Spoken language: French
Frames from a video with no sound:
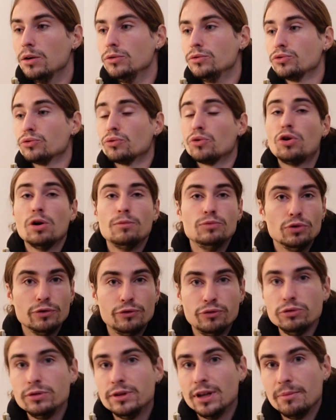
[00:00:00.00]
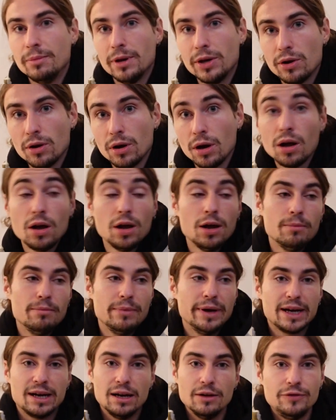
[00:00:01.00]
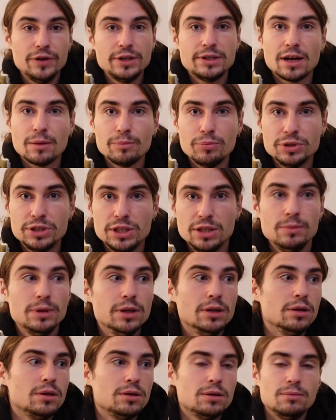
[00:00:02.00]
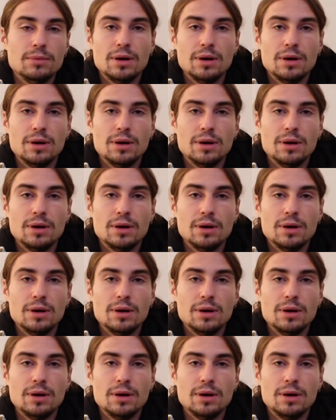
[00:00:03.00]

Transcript: dans ton club de foot t'es le meilleur, mais avec les filles t'es un peu timide.